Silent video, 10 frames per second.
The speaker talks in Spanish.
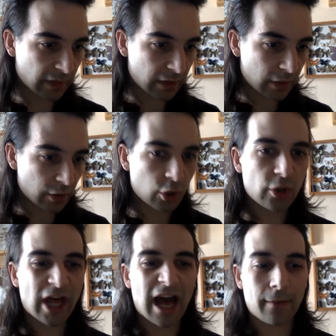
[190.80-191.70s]
no
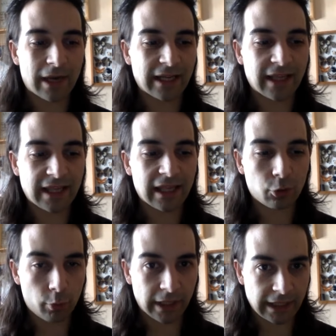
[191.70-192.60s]
da validez
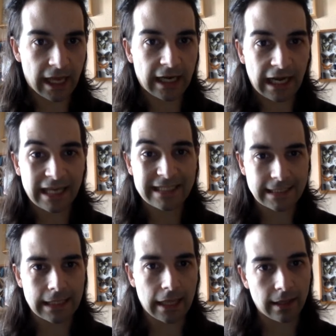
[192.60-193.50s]
argumental a la
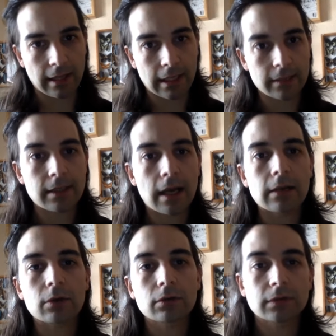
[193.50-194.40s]
existencia de ese
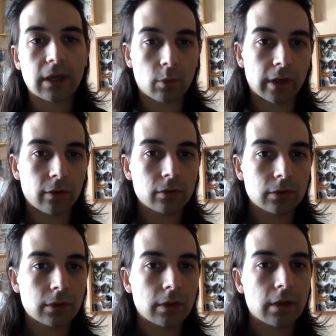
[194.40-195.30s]
algo, ¿de acuerdo?
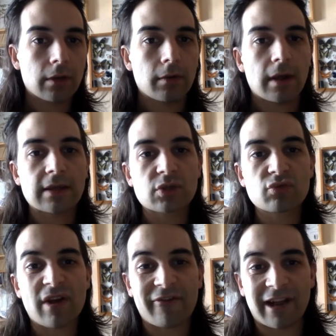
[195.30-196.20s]
Es
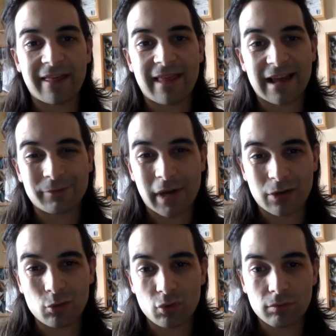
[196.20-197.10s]
una falacia ad
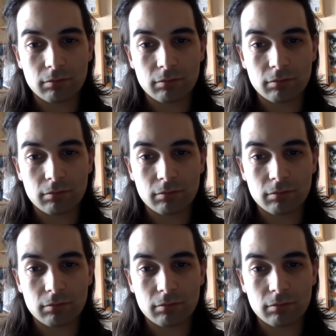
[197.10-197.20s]
vaculum.